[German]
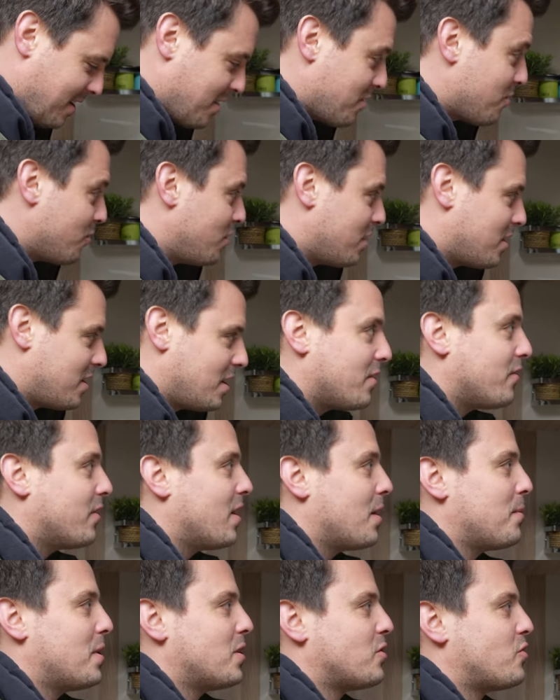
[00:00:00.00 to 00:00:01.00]
natürlich nicht.
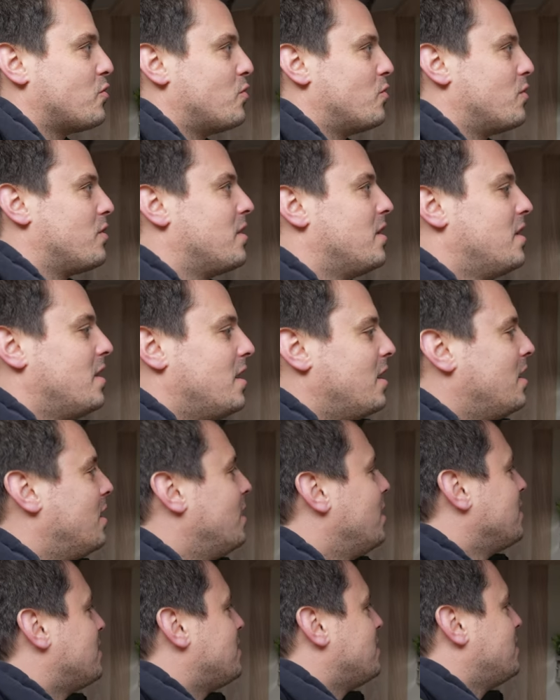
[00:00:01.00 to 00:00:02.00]
Wir haben ja schon
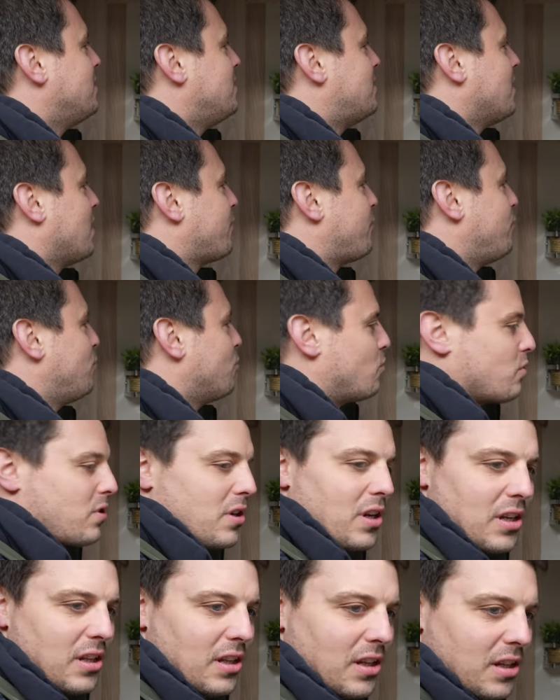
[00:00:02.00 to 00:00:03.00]
die Dachführung
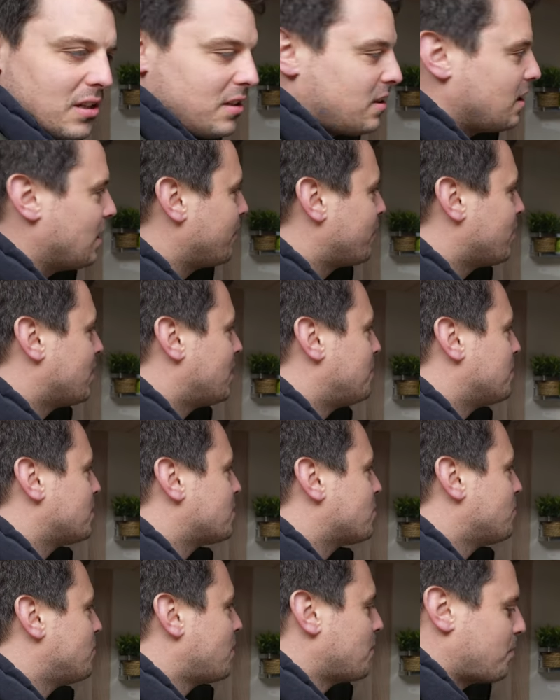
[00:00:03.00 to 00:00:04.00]
da liegen, die haben wir ja
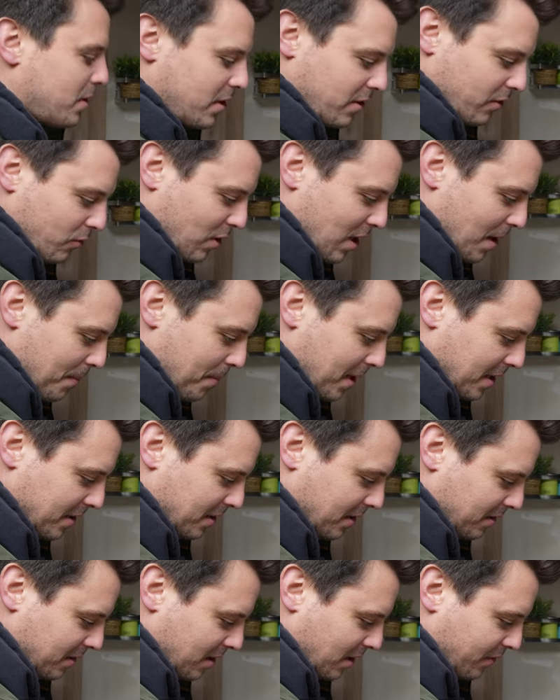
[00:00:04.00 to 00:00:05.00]
mitgemacht bei der
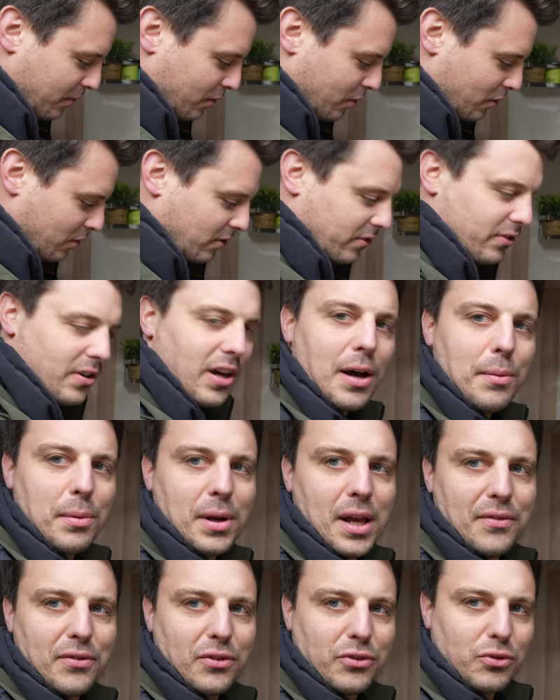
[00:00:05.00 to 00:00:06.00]
Solarplatte, das heißt wir können das
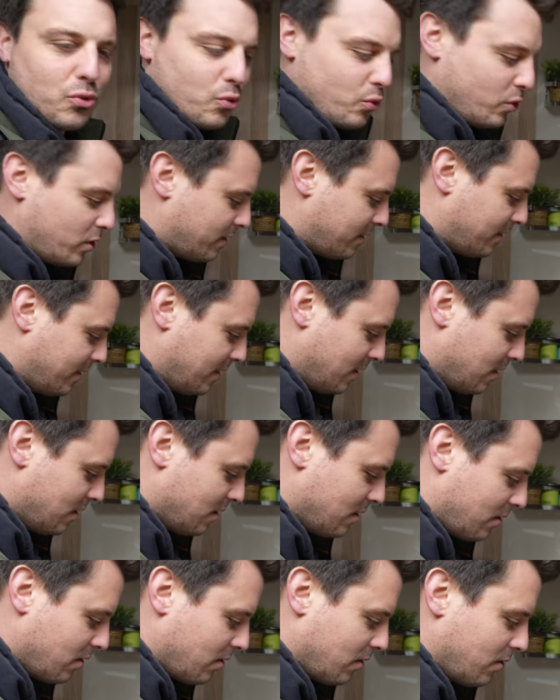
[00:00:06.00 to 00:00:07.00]
Kabel einfach so durchziehen.
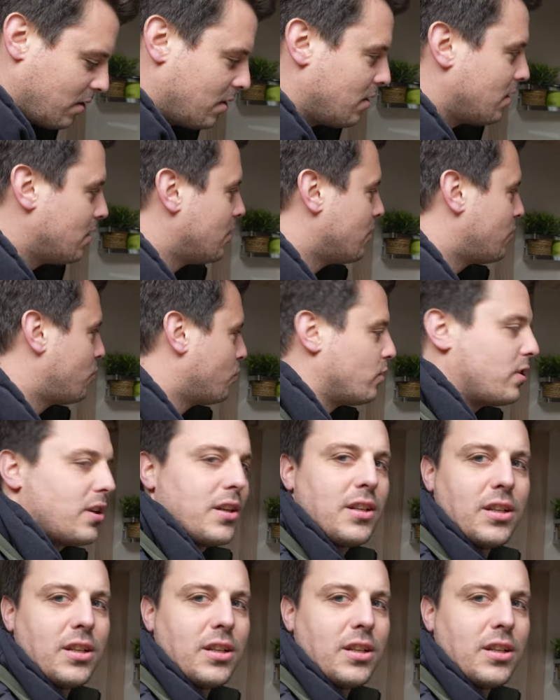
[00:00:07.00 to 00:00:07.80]
So in der